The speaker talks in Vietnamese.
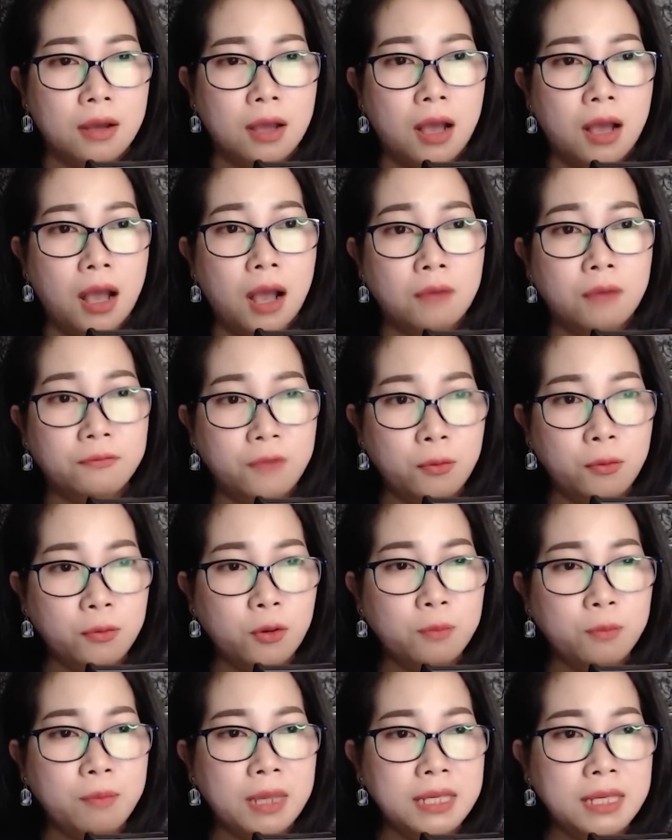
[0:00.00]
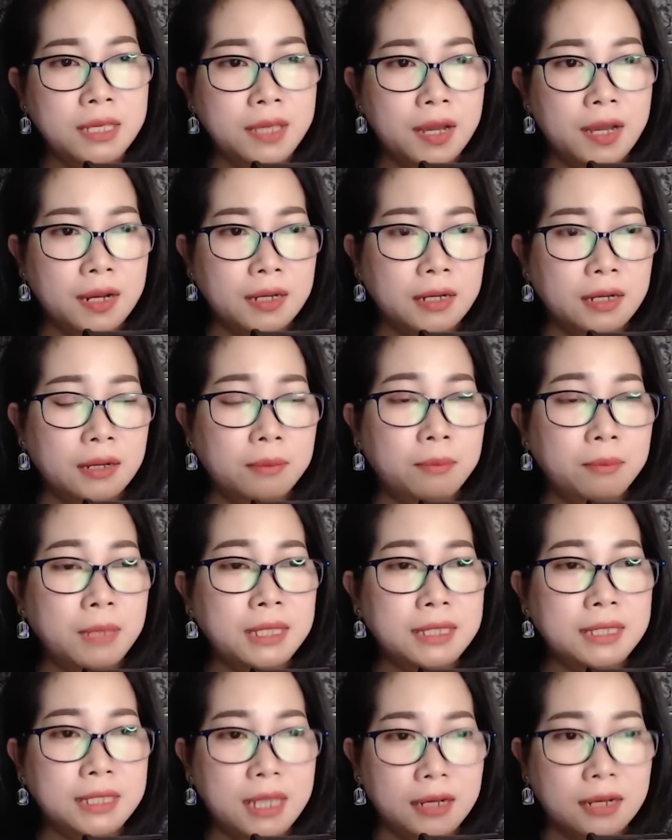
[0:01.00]
Ông Phúc lúc bấy giờ mới
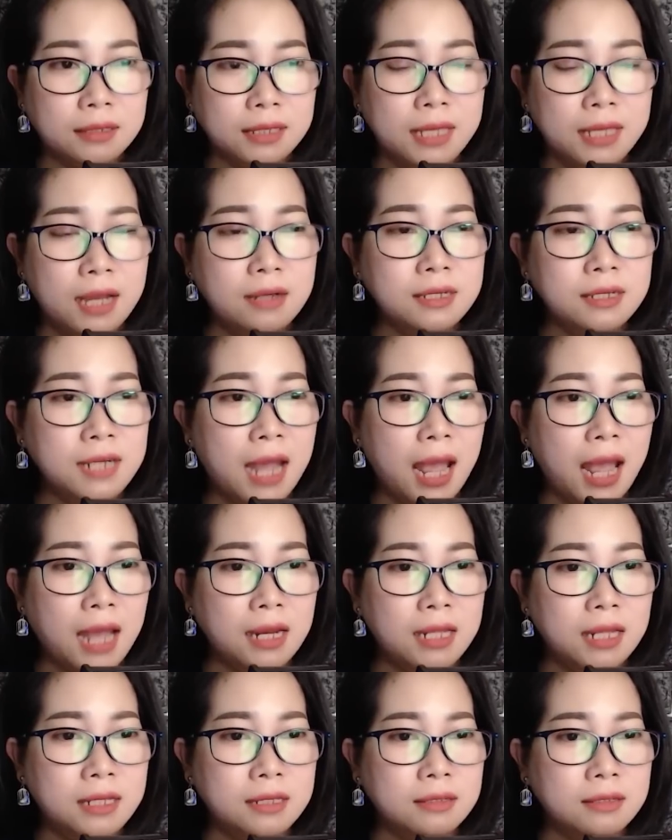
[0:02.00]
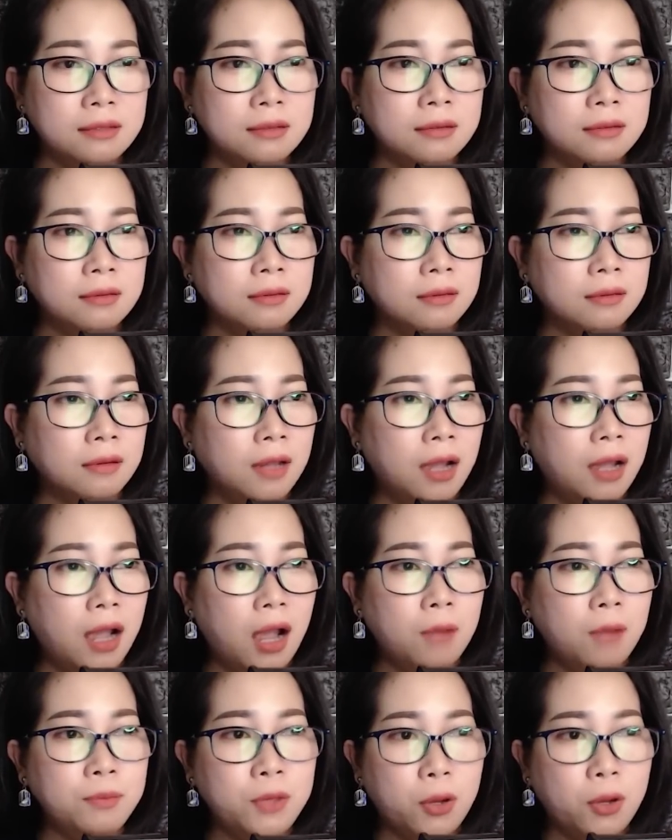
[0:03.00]
chợt nhớ ra A Linh.
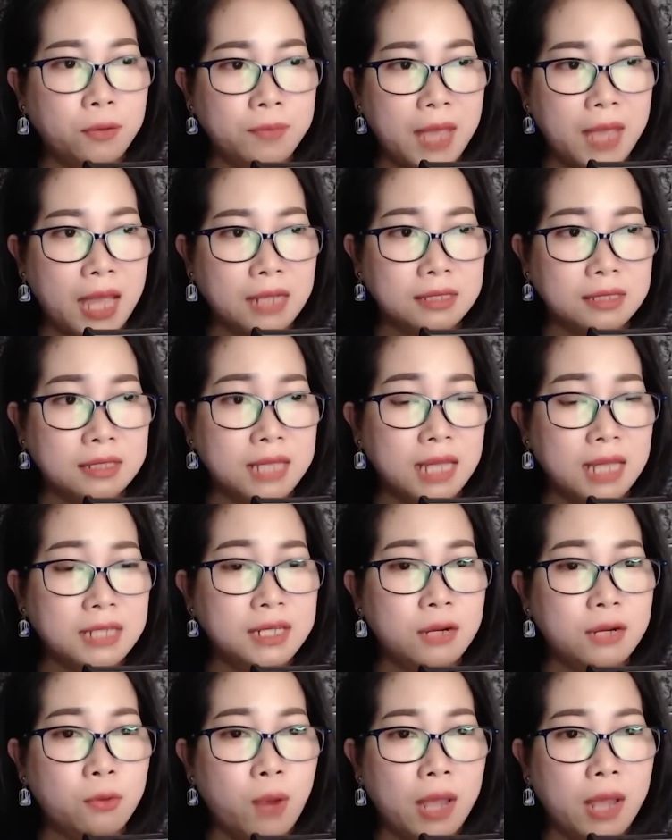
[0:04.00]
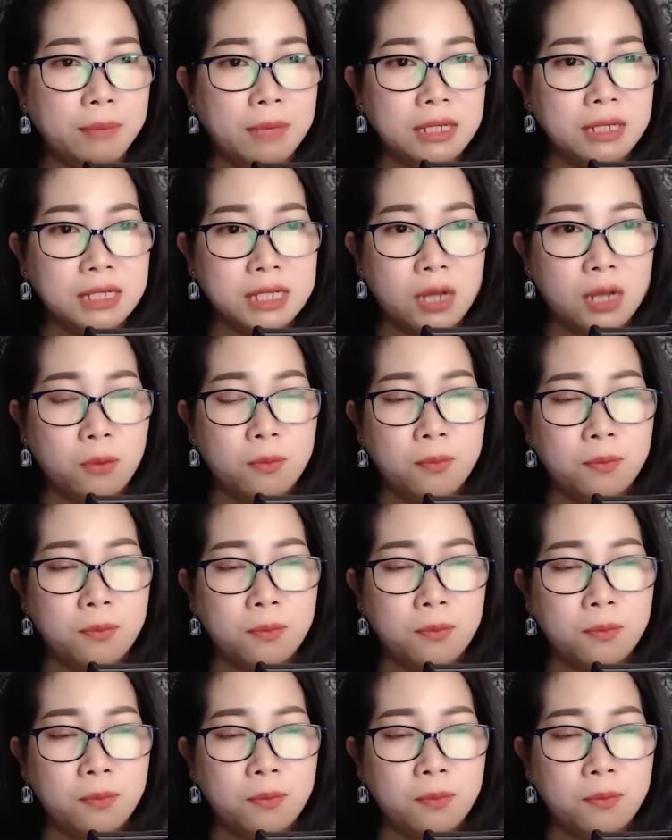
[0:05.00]
Ông vội vàng chạy ra ngoài bến sông.